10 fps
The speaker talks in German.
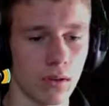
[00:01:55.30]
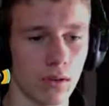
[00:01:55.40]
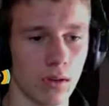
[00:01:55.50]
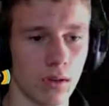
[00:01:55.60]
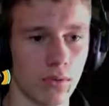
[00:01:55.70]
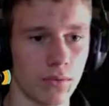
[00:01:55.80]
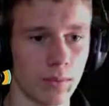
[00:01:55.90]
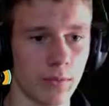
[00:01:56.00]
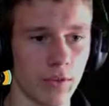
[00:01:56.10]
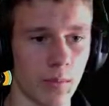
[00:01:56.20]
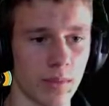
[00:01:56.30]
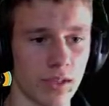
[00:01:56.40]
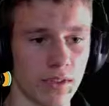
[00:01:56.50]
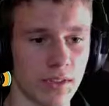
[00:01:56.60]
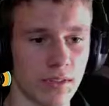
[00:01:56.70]
Auf einem fremden
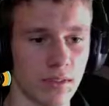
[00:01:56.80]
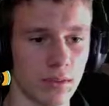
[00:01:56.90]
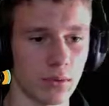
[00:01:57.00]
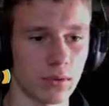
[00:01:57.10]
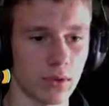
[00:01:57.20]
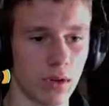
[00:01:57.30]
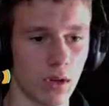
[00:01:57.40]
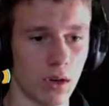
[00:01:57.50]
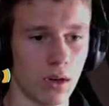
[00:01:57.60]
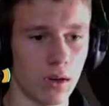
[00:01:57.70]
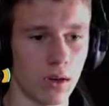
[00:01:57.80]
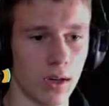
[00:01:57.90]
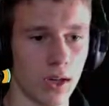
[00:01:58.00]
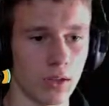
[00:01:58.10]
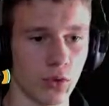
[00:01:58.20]
Planeten. Was ist hier unten?
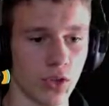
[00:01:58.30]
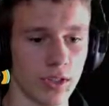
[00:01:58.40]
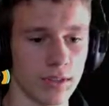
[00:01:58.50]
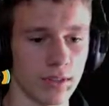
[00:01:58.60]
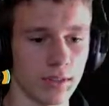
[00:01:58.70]
Ach du Scheiße.